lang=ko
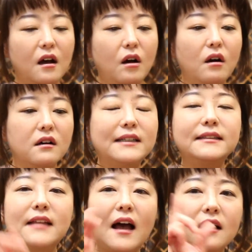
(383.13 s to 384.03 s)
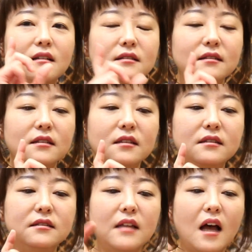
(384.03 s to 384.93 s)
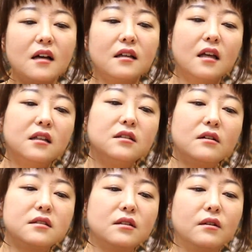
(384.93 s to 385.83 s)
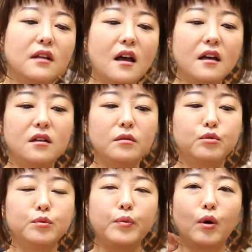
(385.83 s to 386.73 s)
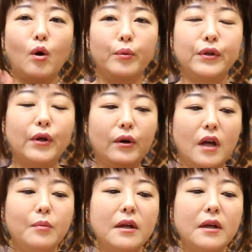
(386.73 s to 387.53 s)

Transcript: 어, 그닥 그닥 이게 늘어지거나 이런 부분 별로 없어요.